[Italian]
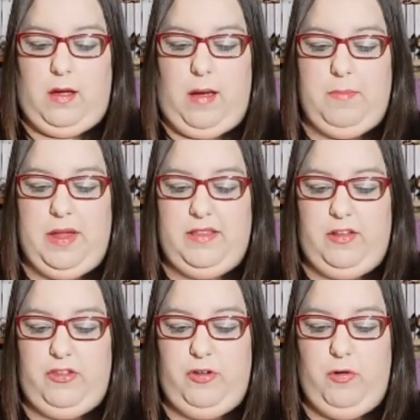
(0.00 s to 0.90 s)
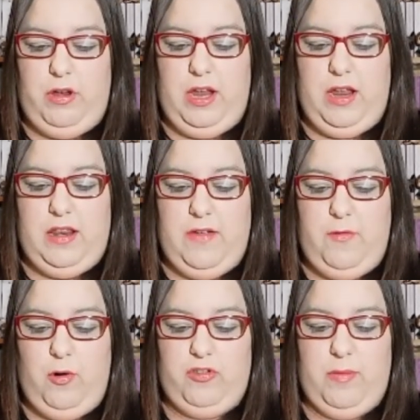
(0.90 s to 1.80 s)
Ambientazioni
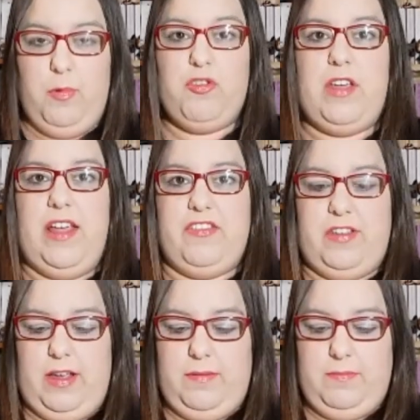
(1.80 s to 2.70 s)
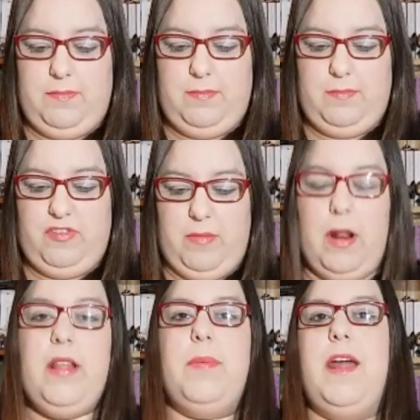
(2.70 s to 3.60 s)
nevose boschesche.
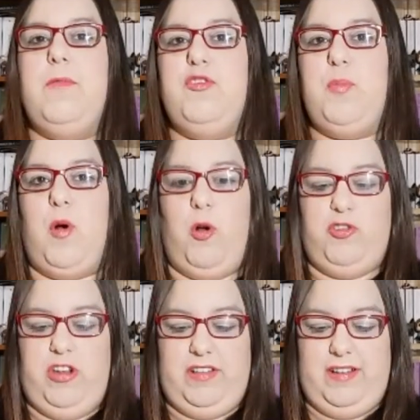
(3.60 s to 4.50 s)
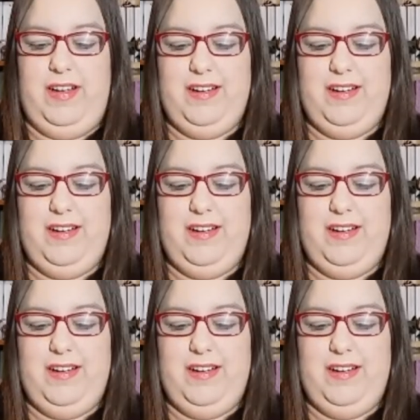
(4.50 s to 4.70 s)
Sembra The Blair Witch Project.